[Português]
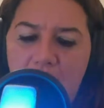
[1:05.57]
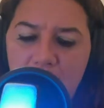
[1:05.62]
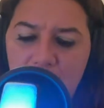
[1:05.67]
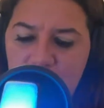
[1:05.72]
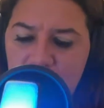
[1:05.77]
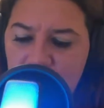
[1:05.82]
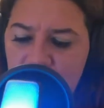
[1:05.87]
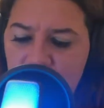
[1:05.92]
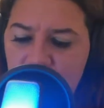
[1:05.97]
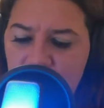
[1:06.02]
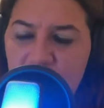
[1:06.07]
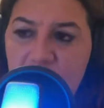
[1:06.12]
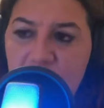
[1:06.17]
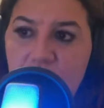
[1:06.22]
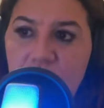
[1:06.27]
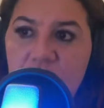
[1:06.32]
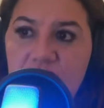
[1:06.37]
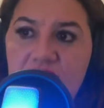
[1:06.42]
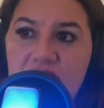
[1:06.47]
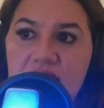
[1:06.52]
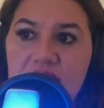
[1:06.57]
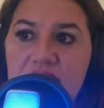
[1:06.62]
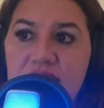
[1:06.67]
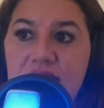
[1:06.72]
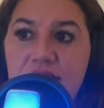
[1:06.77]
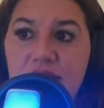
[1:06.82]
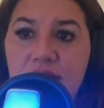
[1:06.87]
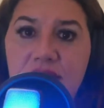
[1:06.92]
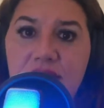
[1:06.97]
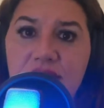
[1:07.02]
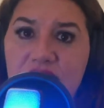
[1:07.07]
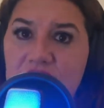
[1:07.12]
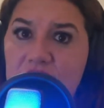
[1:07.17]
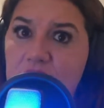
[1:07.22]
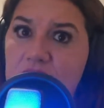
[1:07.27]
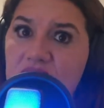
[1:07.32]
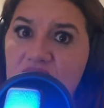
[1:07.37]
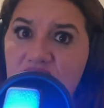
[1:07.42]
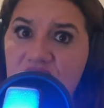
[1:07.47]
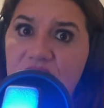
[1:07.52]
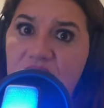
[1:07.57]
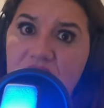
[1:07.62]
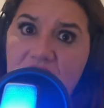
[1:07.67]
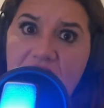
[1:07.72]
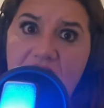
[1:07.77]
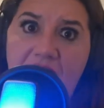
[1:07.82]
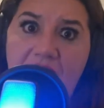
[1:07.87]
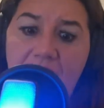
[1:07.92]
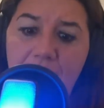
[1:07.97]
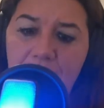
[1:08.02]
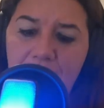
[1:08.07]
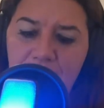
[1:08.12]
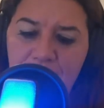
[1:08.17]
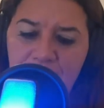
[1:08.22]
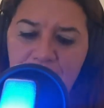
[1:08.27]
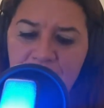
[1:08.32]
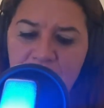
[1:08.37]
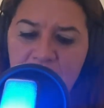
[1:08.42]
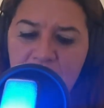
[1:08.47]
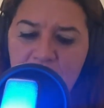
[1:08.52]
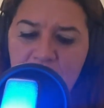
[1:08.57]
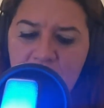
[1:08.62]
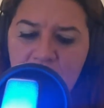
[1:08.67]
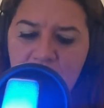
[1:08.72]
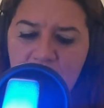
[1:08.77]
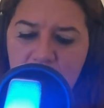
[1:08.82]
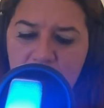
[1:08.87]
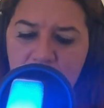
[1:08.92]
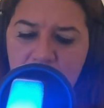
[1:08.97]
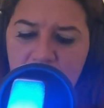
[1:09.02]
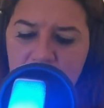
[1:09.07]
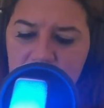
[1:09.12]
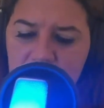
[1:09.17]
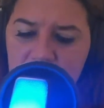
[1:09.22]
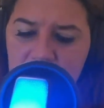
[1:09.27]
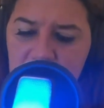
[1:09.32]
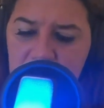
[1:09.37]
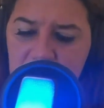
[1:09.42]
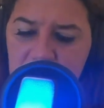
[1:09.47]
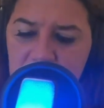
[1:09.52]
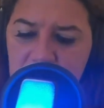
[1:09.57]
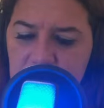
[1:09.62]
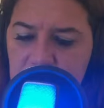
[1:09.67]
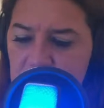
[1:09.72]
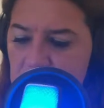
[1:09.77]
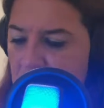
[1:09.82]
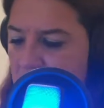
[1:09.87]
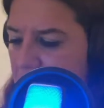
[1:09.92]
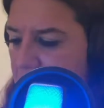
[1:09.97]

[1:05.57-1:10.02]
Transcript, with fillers: tá? Para a gente conseguir desmistificar esses